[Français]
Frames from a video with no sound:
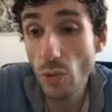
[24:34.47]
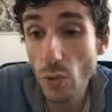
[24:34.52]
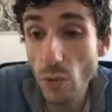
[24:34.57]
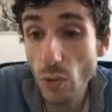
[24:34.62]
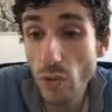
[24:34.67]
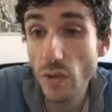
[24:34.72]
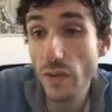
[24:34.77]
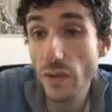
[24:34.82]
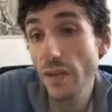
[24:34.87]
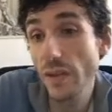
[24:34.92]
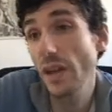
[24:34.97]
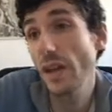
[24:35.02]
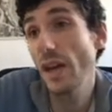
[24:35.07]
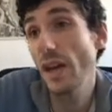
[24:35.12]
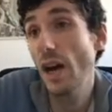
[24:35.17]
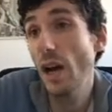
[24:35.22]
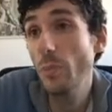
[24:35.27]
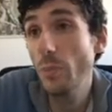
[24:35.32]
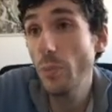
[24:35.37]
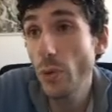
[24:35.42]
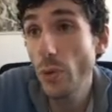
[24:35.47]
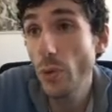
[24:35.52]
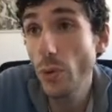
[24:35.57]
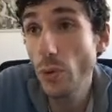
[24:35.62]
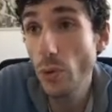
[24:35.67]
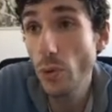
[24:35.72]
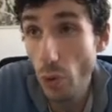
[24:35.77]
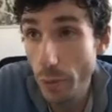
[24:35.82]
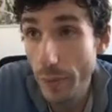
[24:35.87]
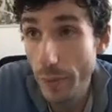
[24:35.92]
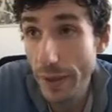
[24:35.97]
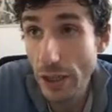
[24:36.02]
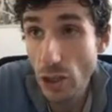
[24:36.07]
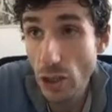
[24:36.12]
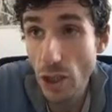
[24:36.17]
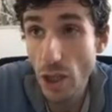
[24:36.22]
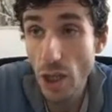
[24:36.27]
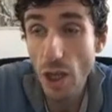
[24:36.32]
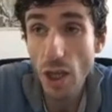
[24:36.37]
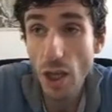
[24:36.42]
coup, ce serait un peu
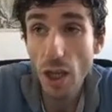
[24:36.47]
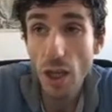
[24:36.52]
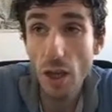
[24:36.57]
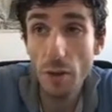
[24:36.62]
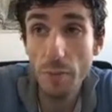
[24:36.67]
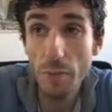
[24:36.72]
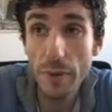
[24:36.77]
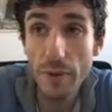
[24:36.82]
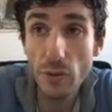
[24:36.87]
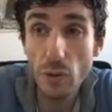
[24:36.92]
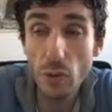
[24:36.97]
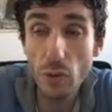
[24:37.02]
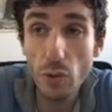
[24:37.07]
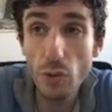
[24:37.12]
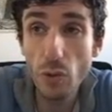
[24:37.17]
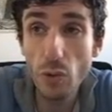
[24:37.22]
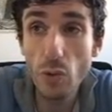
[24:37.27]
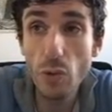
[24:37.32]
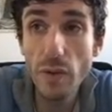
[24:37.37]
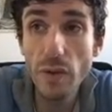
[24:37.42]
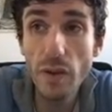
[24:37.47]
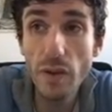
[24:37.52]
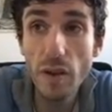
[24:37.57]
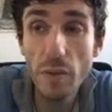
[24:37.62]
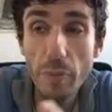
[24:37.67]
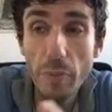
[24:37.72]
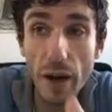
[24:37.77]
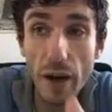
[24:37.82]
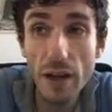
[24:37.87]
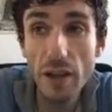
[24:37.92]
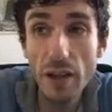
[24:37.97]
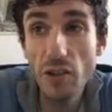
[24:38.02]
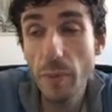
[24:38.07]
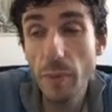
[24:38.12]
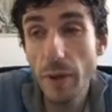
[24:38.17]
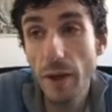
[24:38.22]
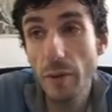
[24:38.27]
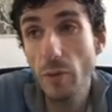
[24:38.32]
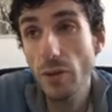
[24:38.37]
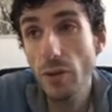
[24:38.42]
dommage. parce que du coup, c'est par
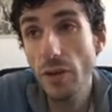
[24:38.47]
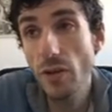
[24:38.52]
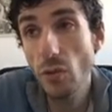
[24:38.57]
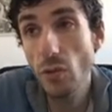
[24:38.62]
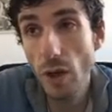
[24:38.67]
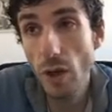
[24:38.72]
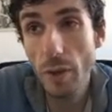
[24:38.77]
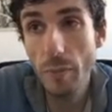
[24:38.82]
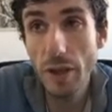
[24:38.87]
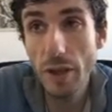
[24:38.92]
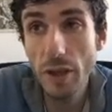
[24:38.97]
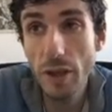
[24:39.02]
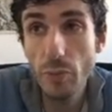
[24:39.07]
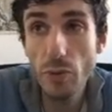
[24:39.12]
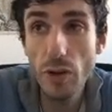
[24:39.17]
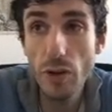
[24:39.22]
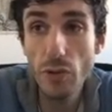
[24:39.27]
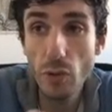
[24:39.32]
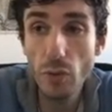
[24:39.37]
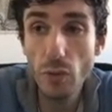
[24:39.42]
l'expérimentation et la manipulation